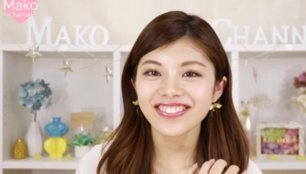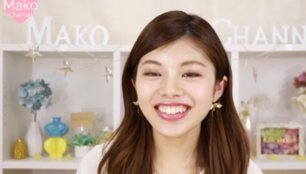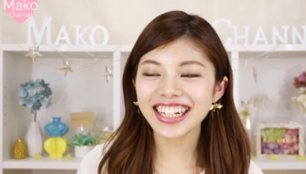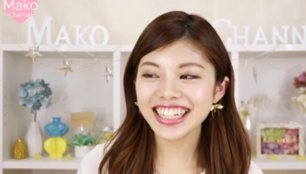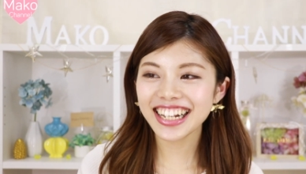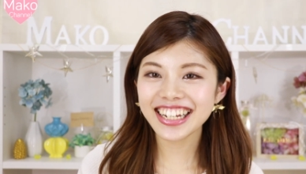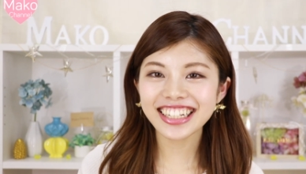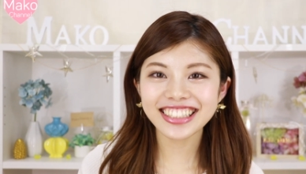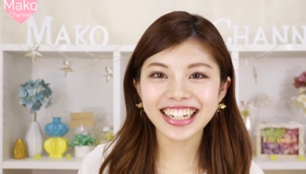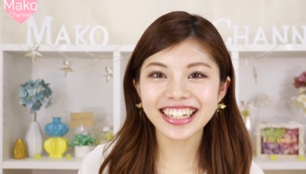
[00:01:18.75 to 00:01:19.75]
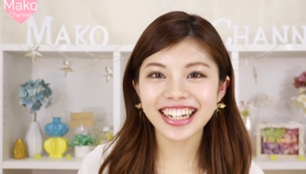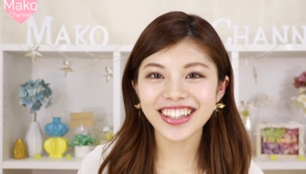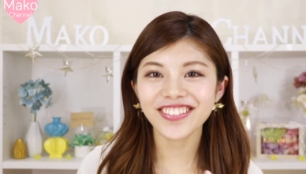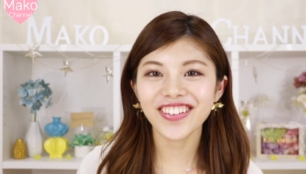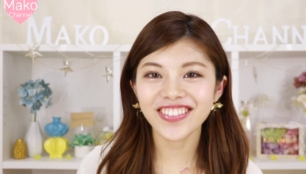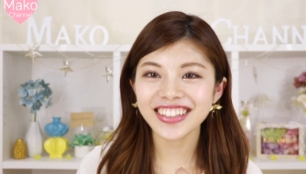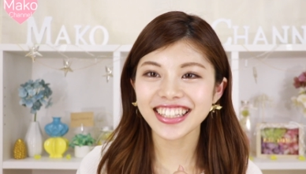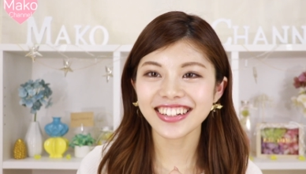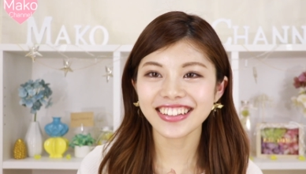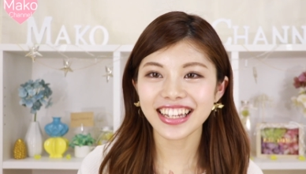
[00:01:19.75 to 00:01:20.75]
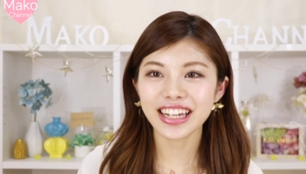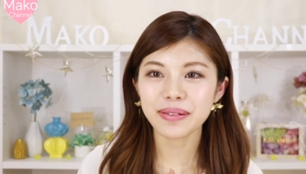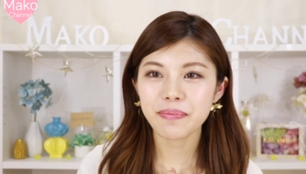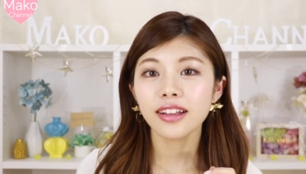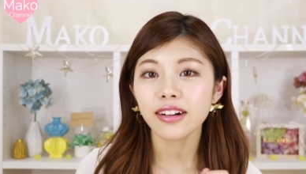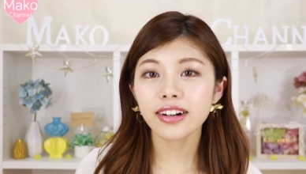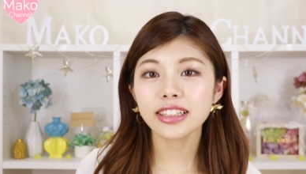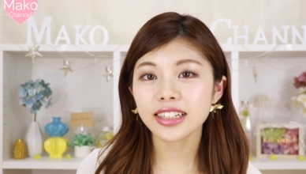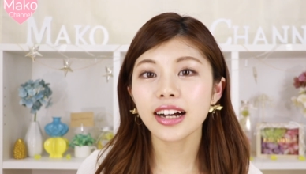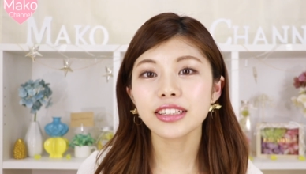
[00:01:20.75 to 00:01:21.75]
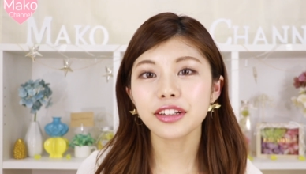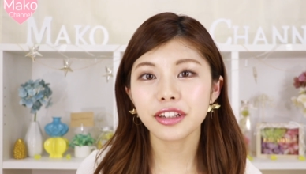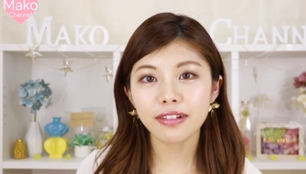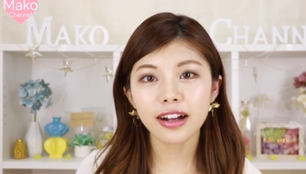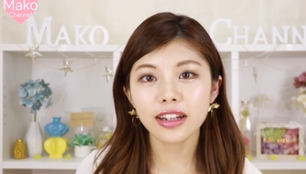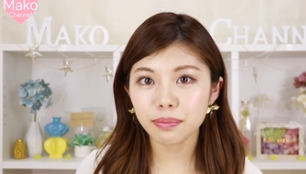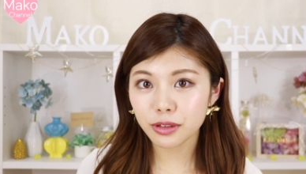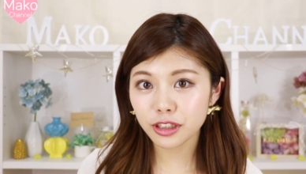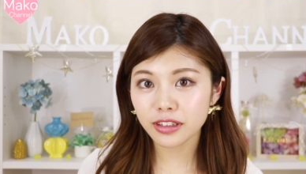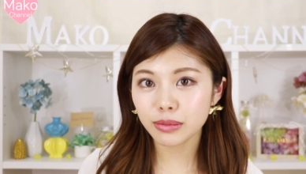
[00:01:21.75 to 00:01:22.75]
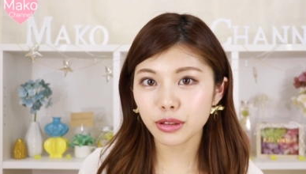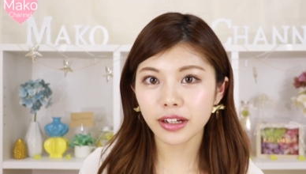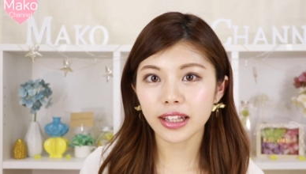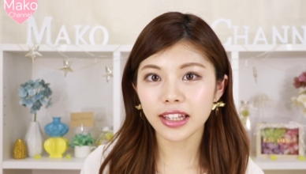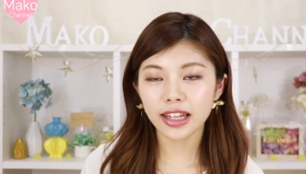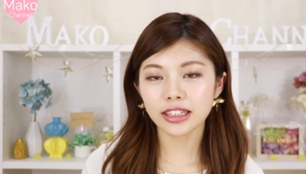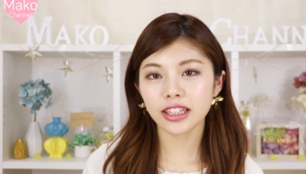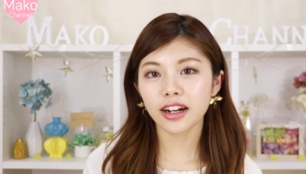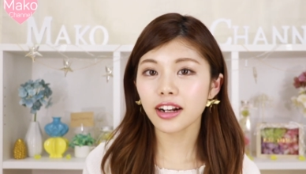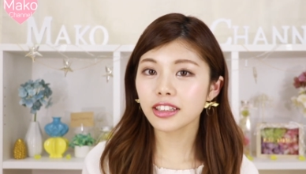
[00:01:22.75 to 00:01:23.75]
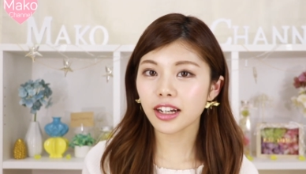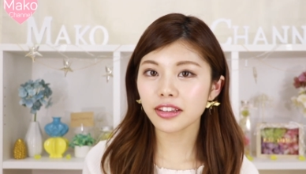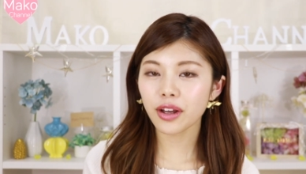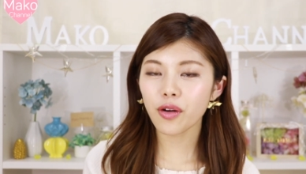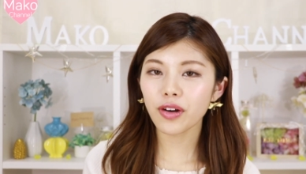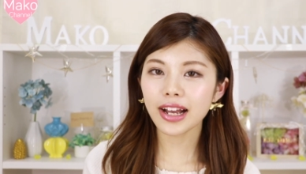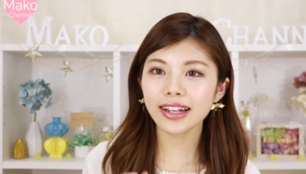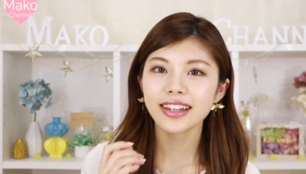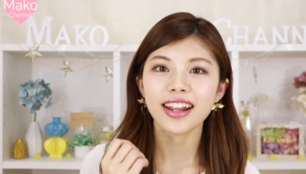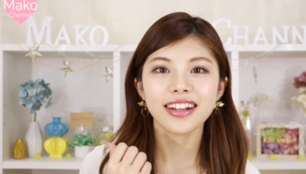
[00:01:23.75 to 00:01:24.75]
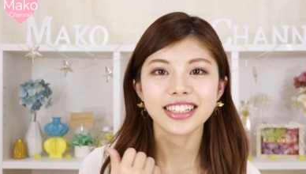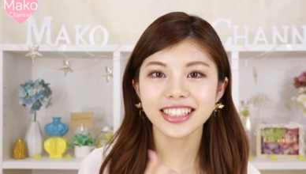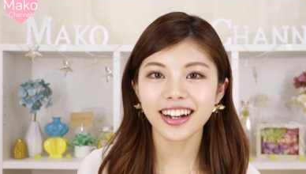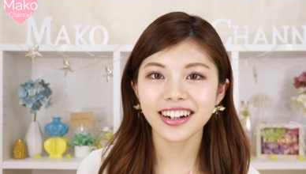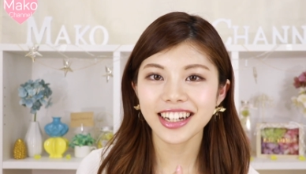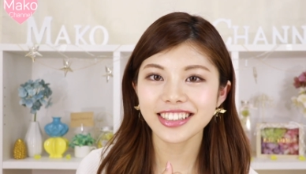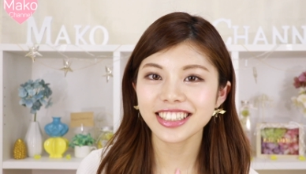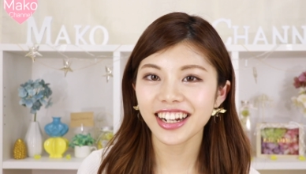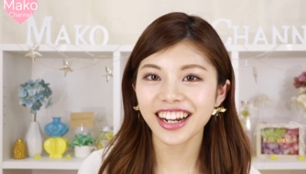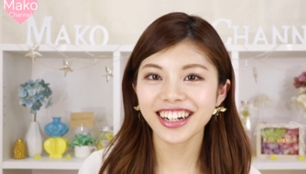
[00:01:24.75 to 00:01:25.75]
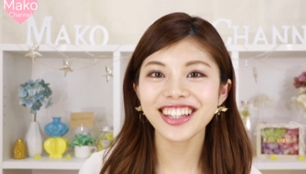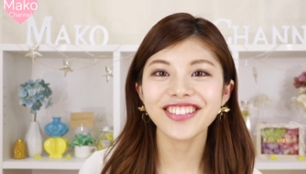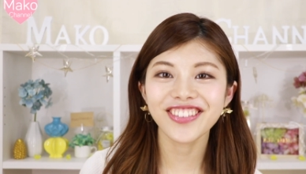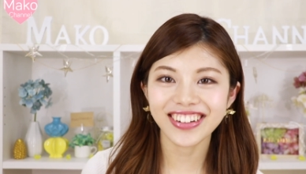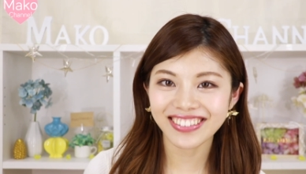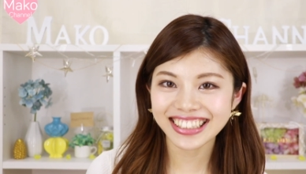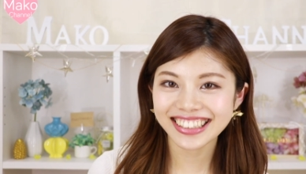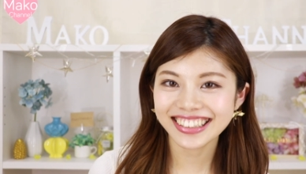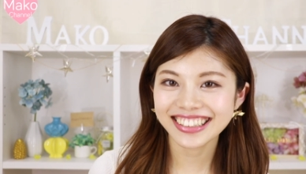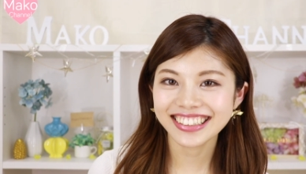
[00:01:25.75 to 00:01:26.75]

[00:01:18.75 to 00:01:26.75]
無駄になりやすいかなとも思ったのでこれ使う時はリップスクラブとかでケアしてから使った方が綺麗に仕上がりやすいんじゃないかなと思います